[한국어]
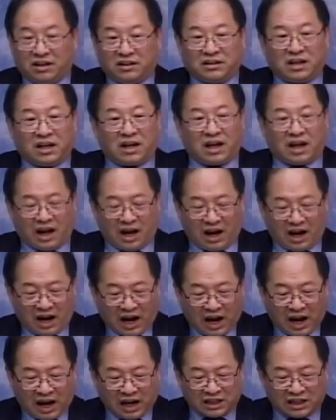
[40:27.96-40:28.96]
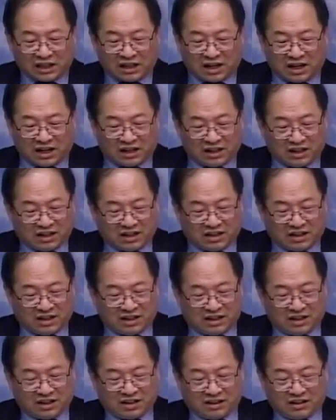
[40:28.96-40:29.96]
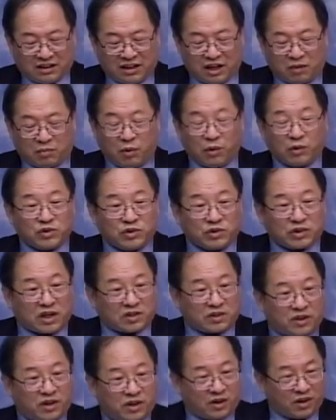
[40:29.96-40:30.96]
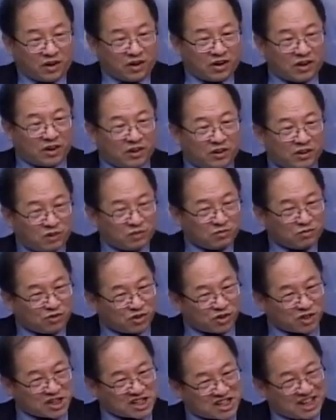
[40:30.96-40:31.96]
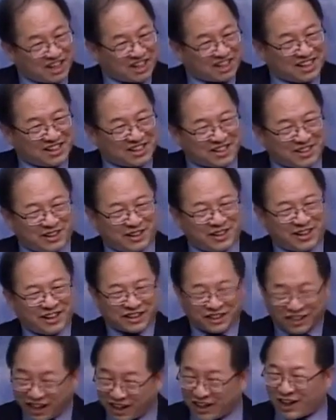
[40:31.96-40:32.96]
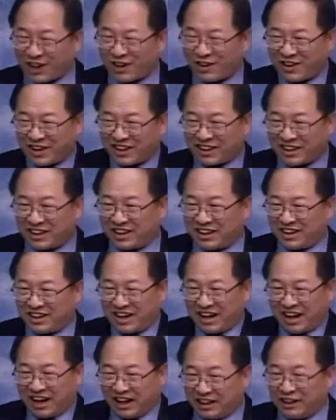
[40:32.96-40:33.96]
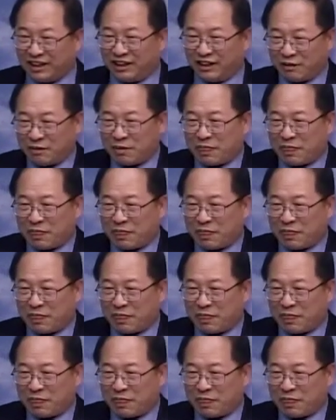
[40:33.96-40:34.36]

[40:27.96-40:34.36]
내 아이가 내 복중에서 춤추기 시작했어요. 세례 요한이 아이